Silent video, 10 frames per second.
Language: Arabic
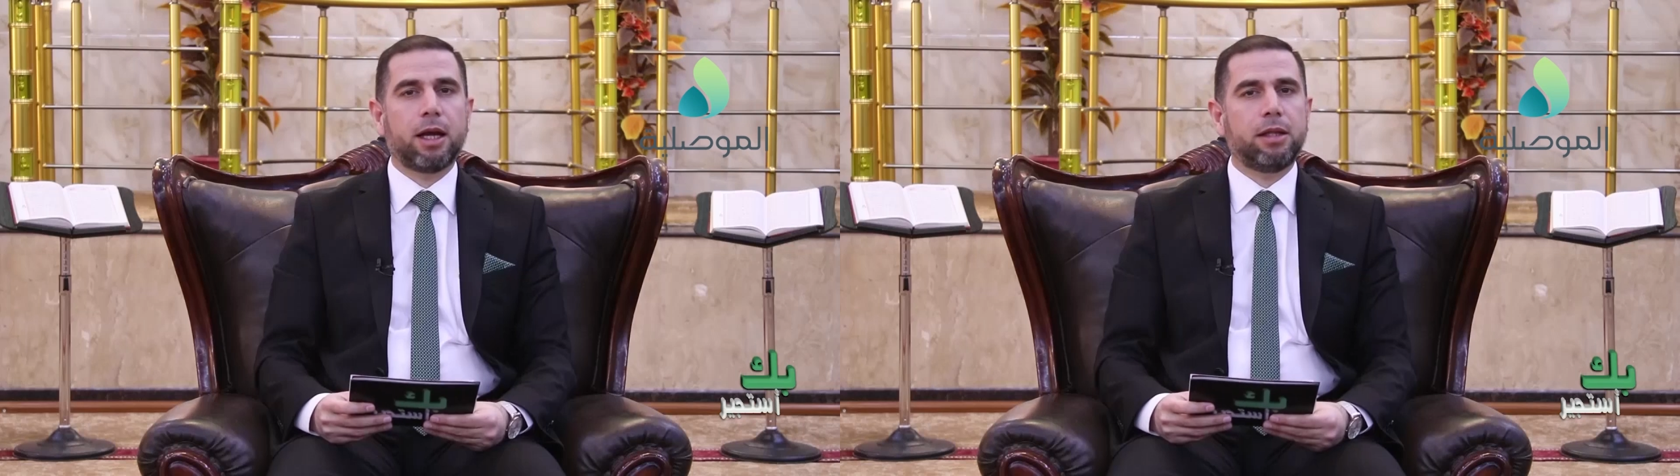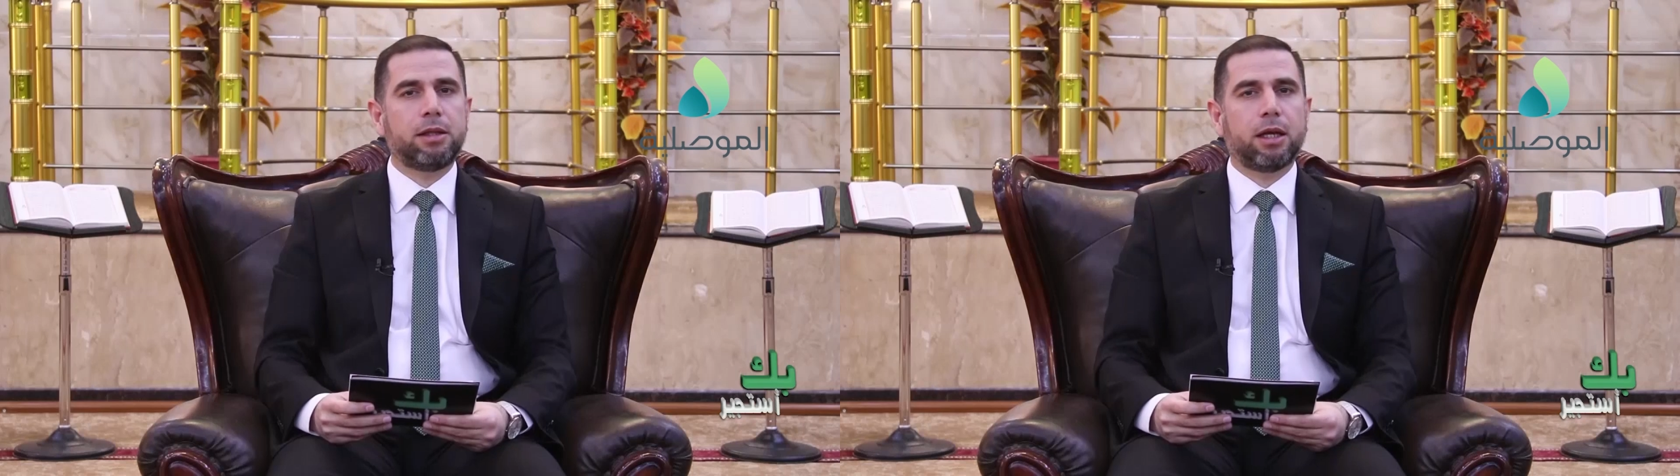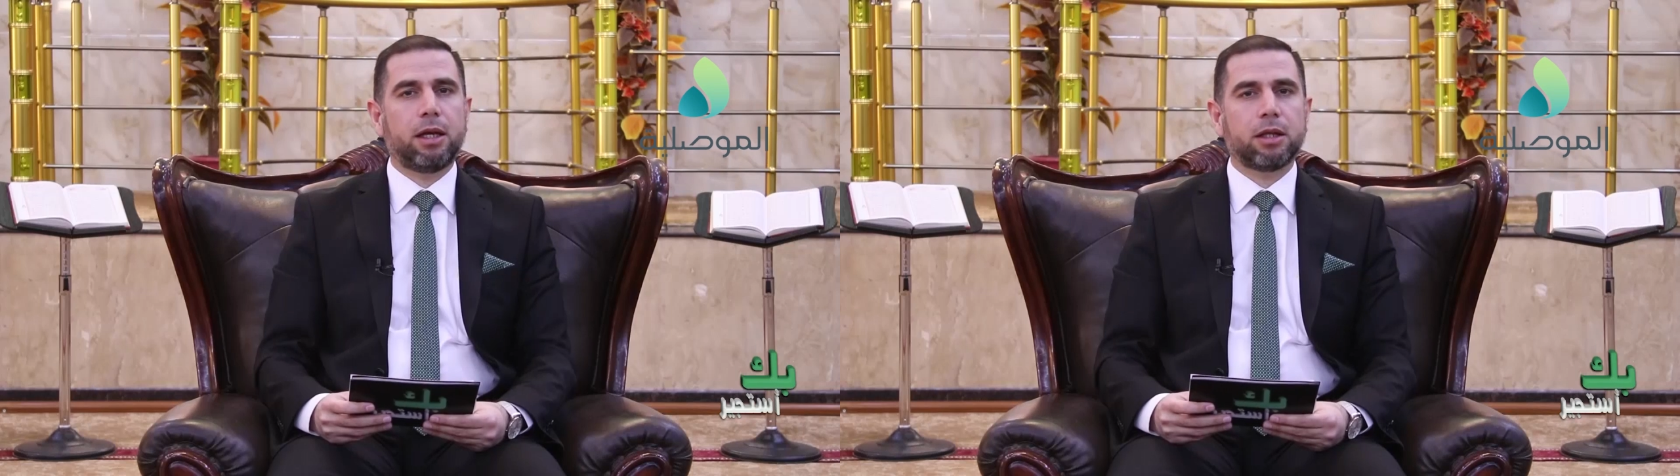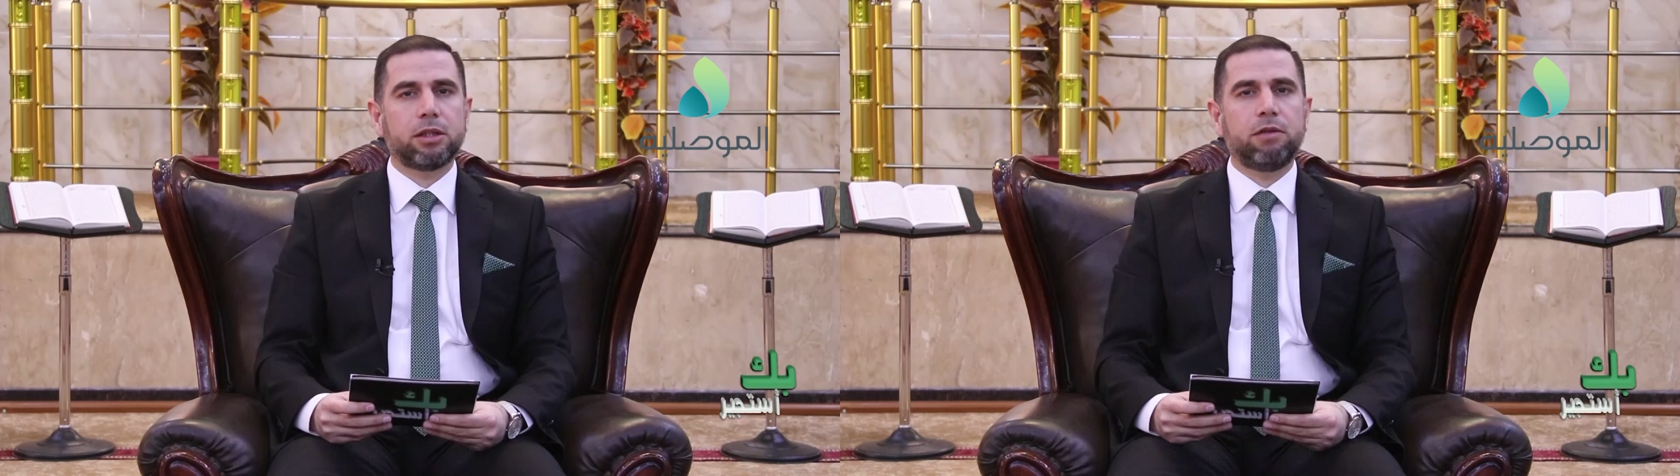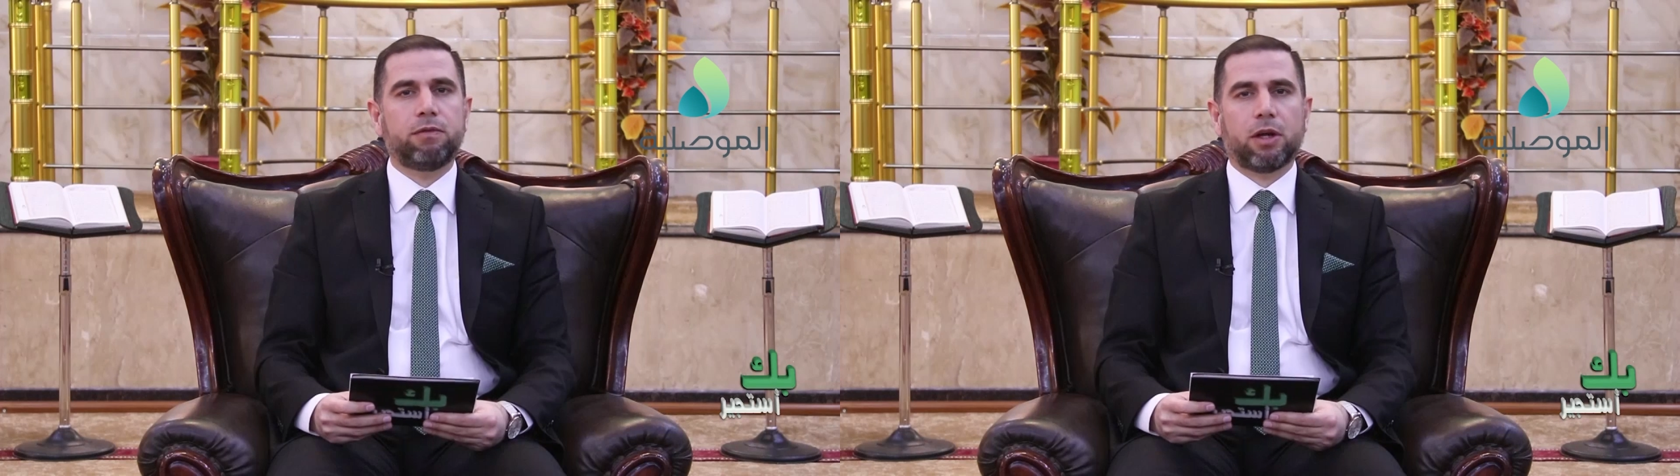أنت
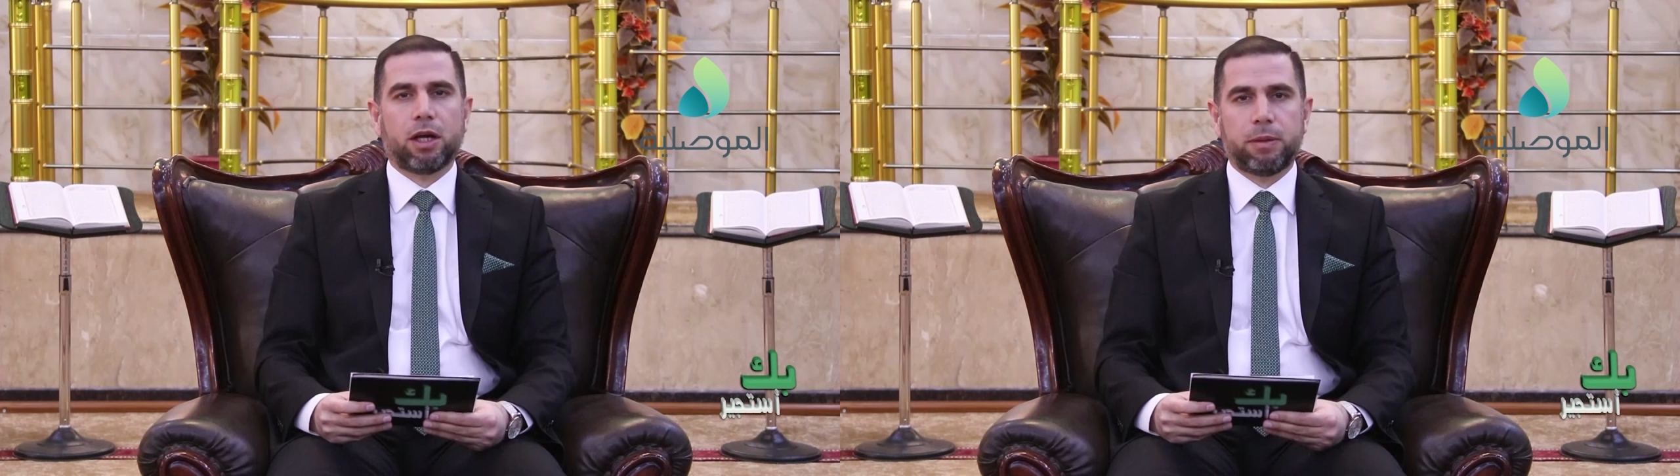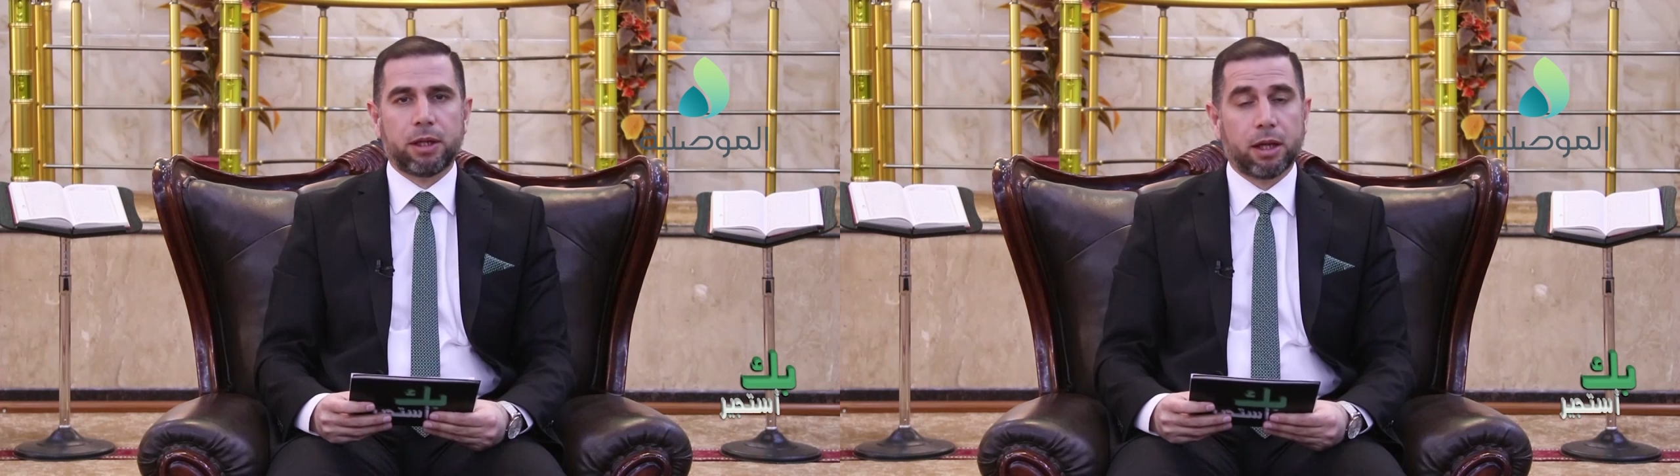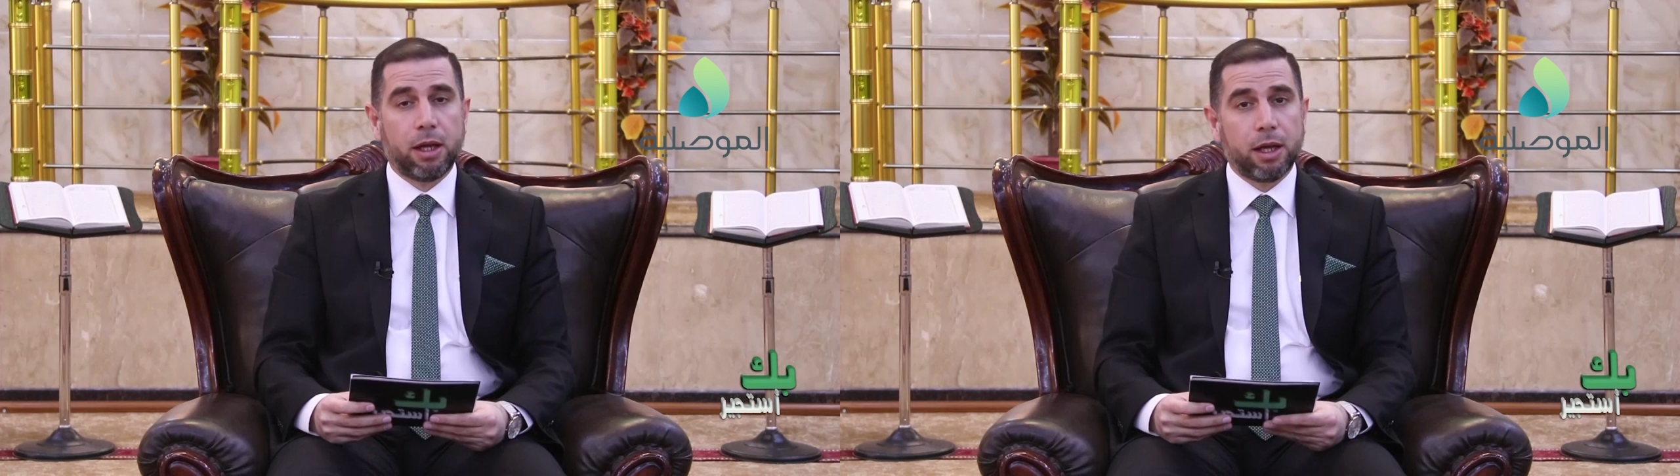اللطيف الخبير